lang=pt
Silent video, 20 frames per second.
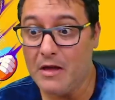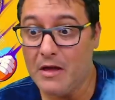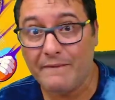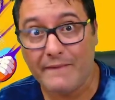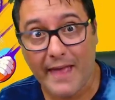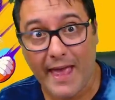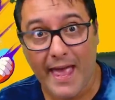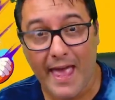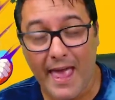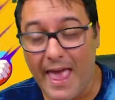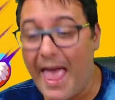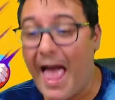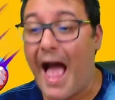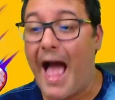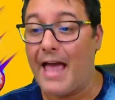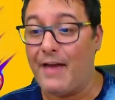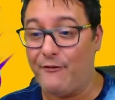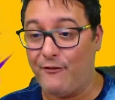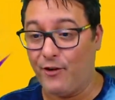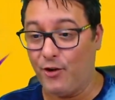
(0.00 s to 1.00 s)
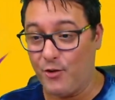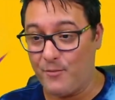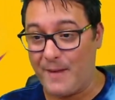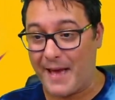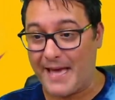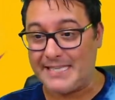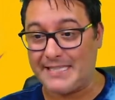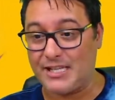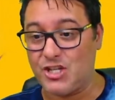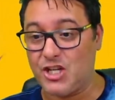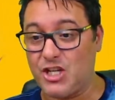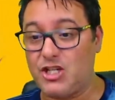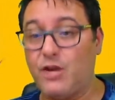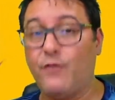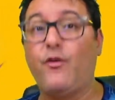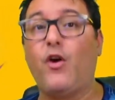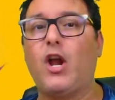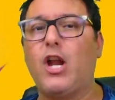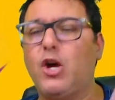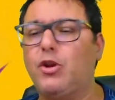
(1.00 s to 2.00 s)
né? Aí falou mais, tá, gente?
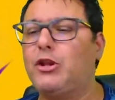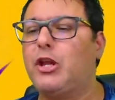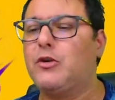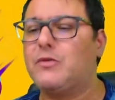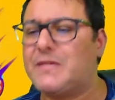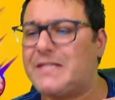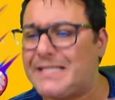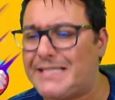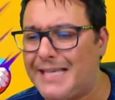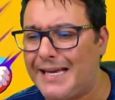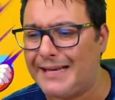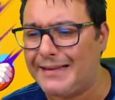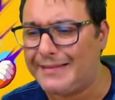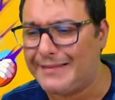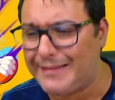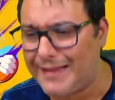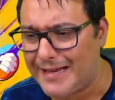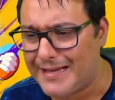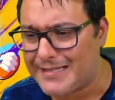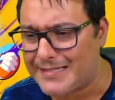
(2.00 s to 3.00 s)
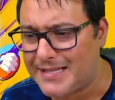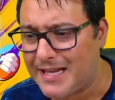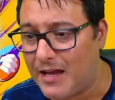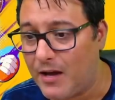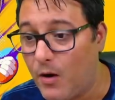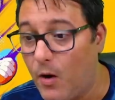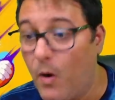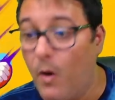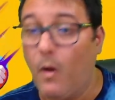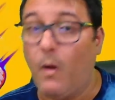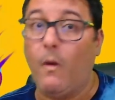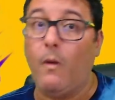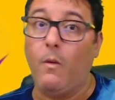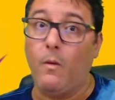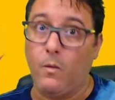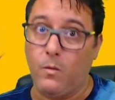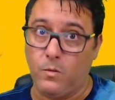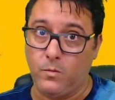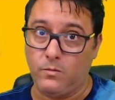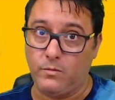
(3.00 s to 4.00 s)
falei, eu tenho certeza,
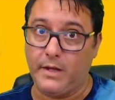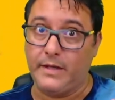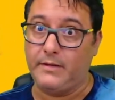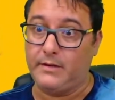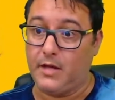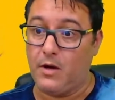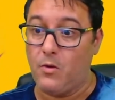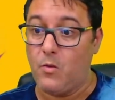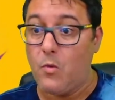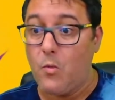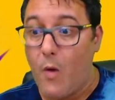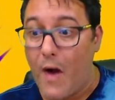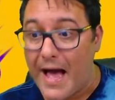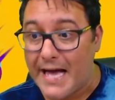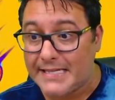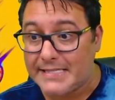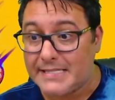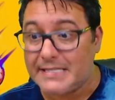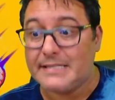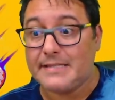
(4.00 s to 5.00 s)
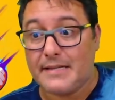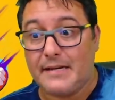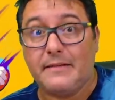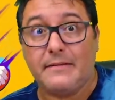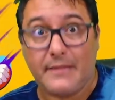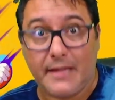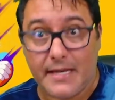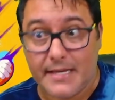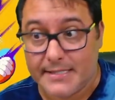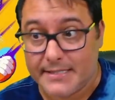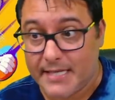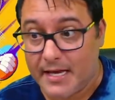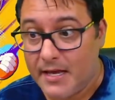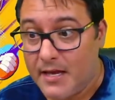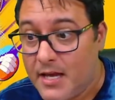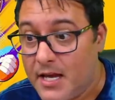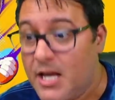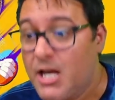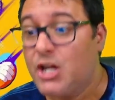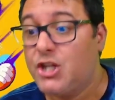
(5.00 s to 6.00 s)
ou então quase certeza,
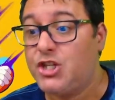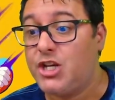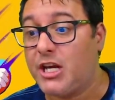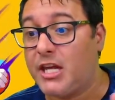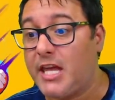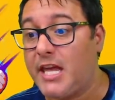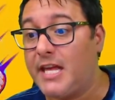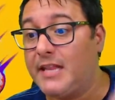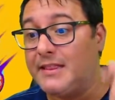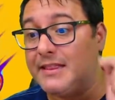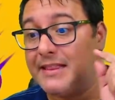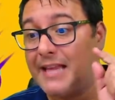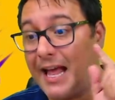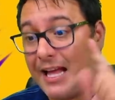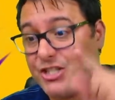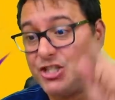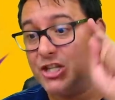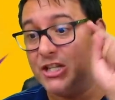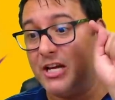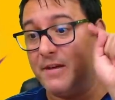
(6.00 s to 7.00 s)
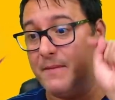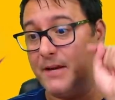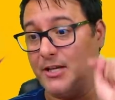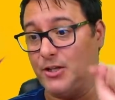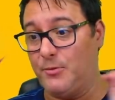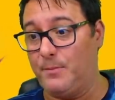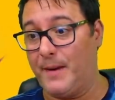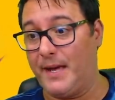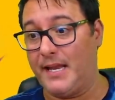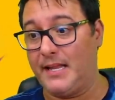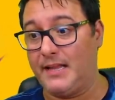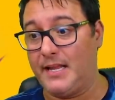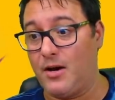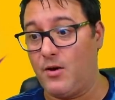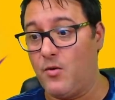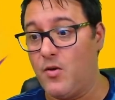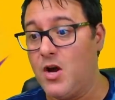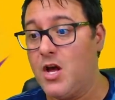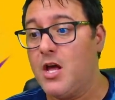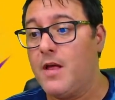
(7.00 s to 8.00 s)
de que a dinâmica do
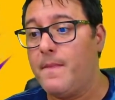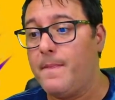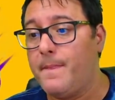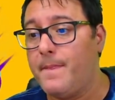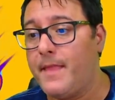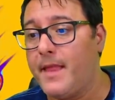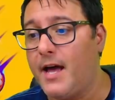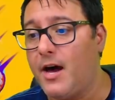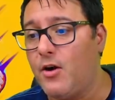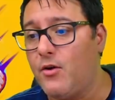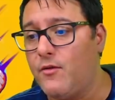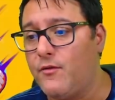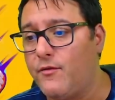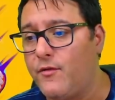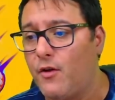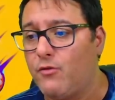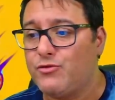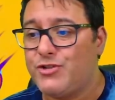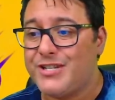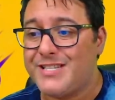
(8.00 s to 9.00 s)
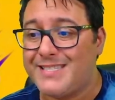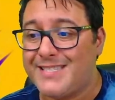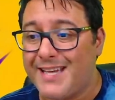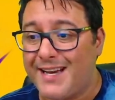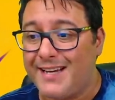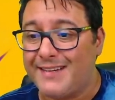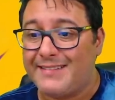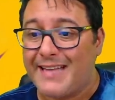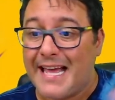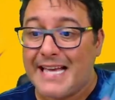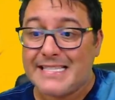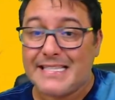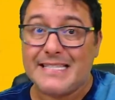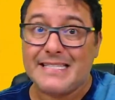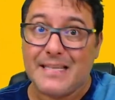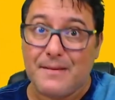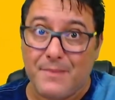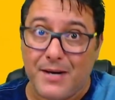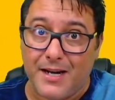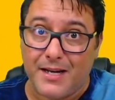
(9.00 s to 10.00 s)
paredão não vou dizer dessa
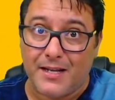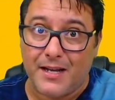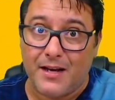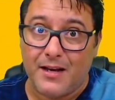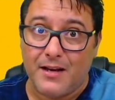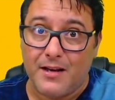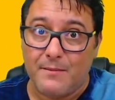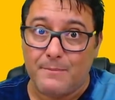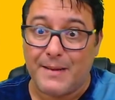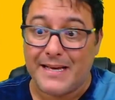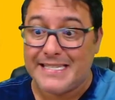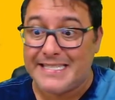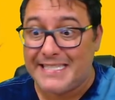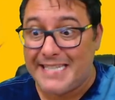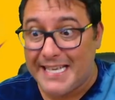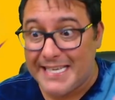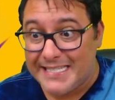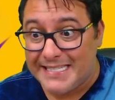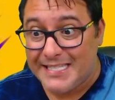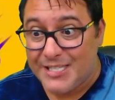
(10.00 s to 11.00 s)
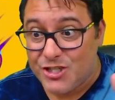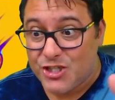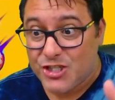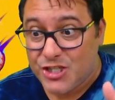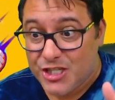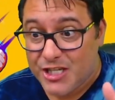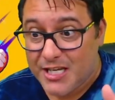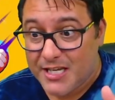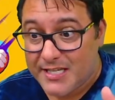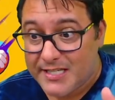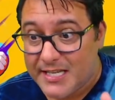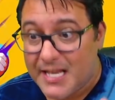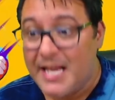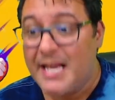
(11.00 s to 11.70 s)
semana, mas desses dias